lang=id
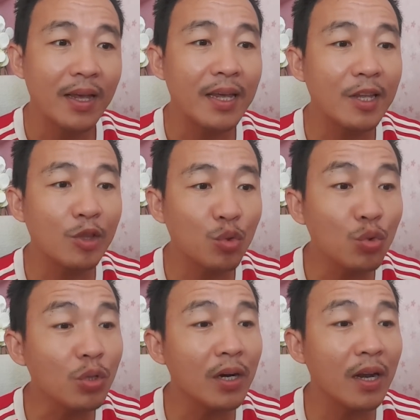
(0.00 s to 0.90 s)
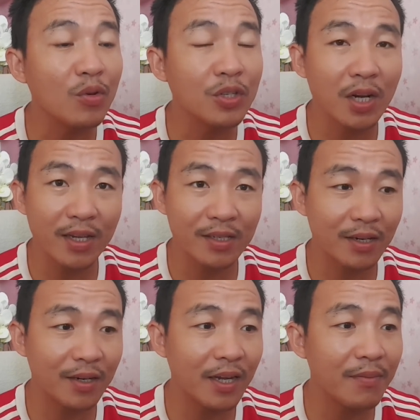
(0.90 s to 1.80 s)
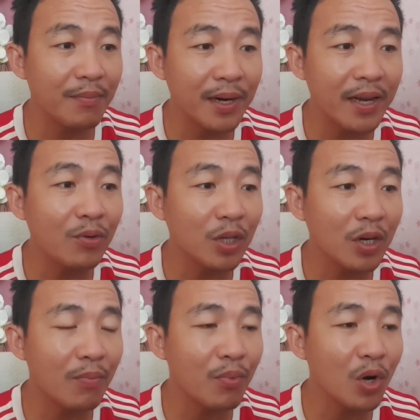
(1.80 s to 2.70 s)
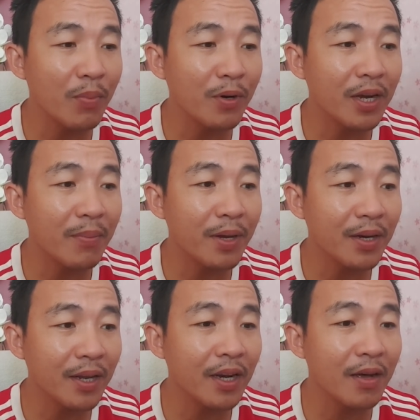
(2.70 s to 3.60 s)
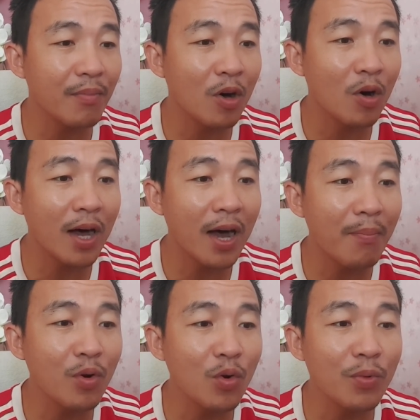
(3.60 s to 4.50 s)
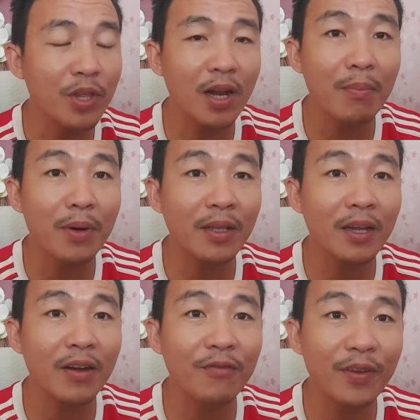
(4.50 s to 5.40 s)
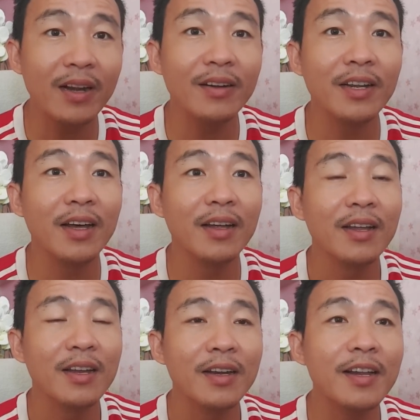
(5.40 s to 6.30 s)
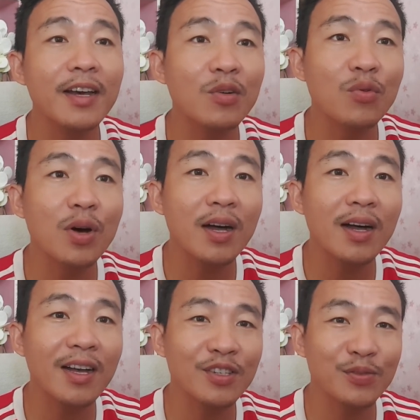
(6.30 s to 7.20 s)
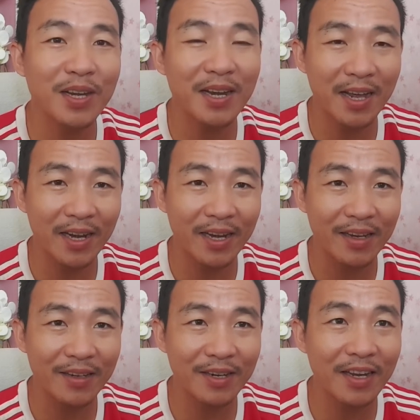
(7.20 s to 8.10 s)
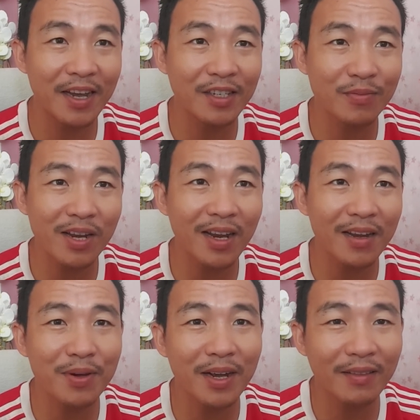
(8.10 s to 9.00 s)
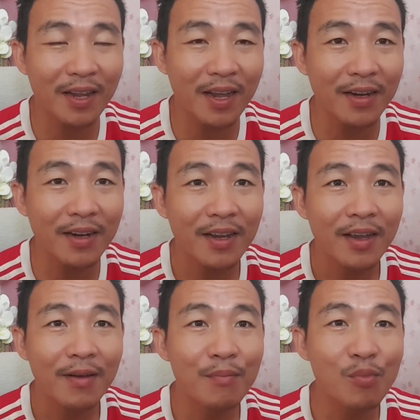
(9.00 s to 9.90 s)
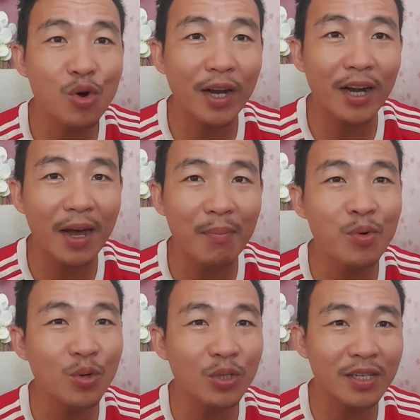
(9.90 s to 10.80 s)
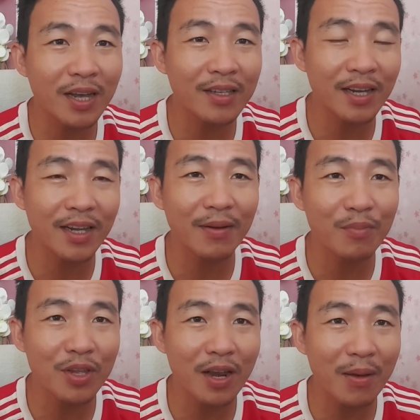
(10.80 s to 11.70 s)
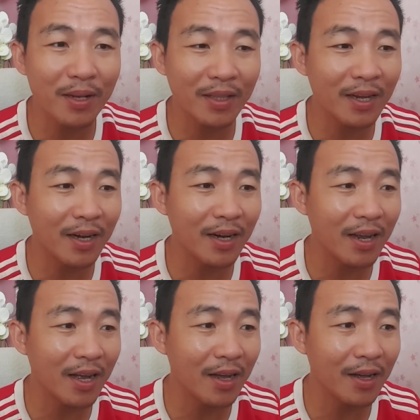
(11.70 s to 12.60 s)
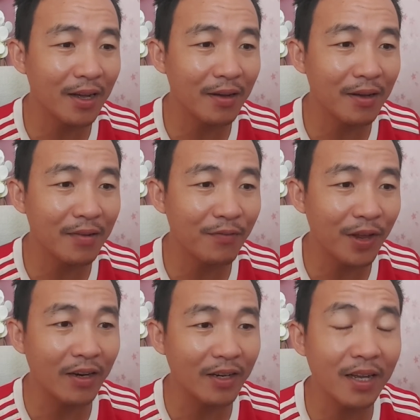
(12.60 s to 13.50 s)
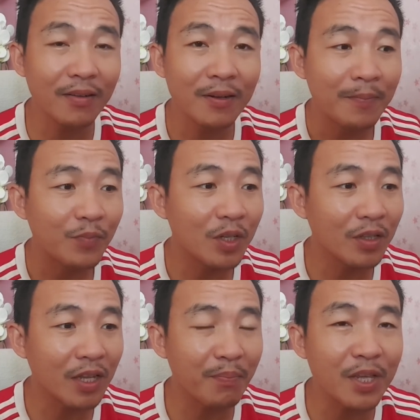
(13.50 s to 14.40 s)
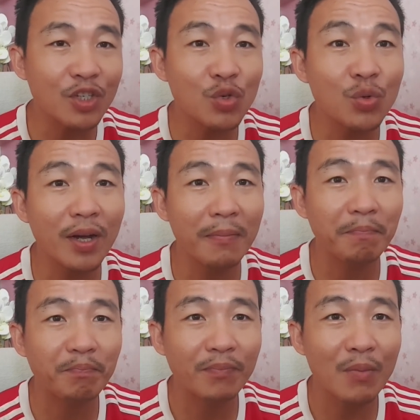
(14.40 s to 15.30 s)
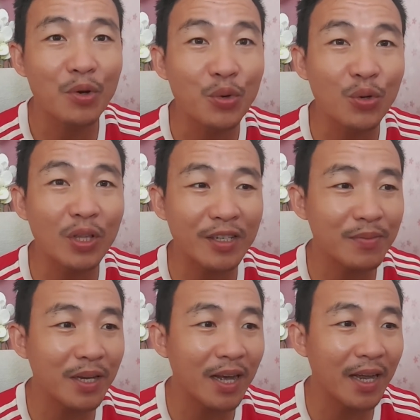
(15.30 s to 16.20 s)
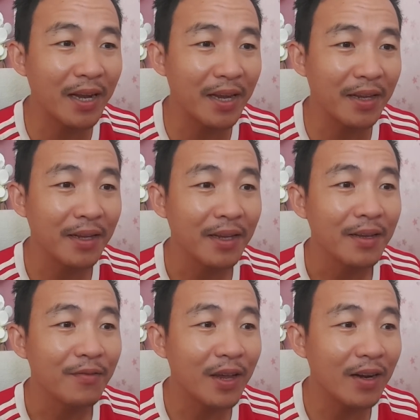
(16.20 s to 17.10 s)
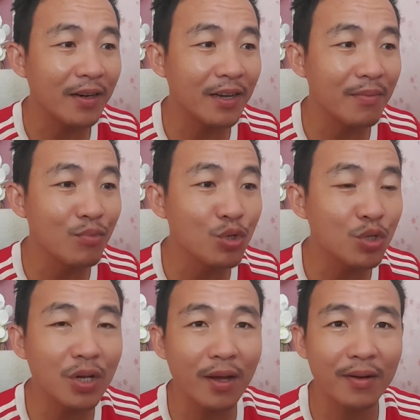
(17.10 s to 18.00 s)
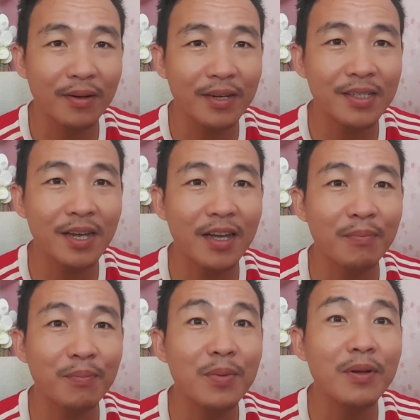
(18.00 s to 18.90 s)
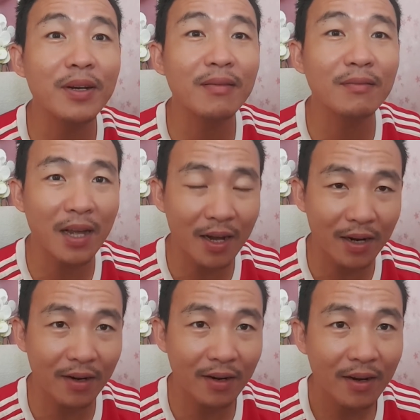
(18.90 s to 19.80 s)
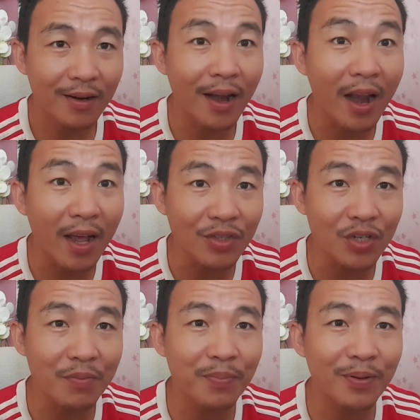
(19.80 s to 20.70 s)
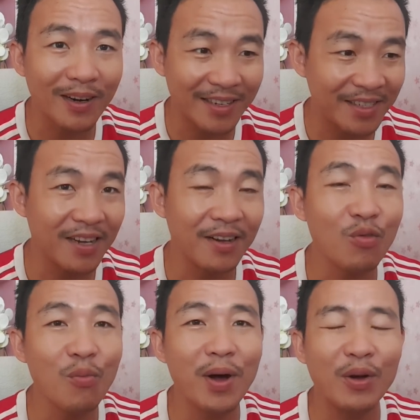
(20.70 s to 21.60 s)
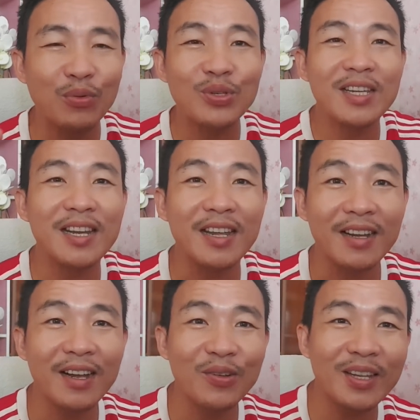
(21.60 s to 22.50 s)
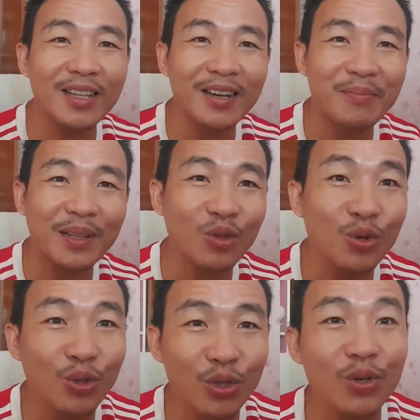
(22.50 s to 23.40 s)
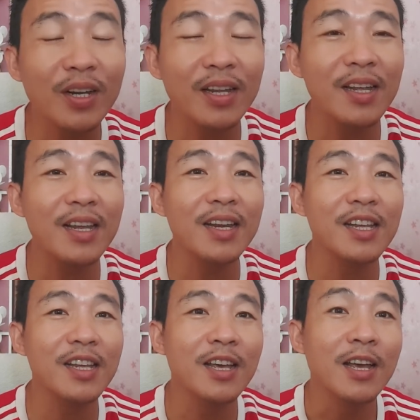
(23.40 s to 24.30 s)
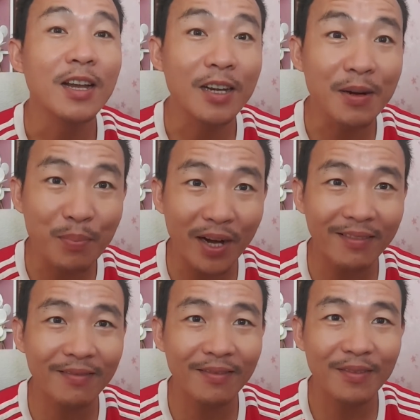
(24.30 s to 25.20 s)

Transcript: Itu terlalu jelas dan beliau tidak boleh mendabik dada bahwa AMNO menyelamatkan Felda dakwa Azmin Ali. Jadi Azmin Ali mengatakan bukan AMNO saja yang menyelamatkan uh, Felda, tetapi juga menurut Azmin Ali Felda Musna di saat pemerintahan Najib Razak. Oh bagus ini kalau kita dapat tonton ini debat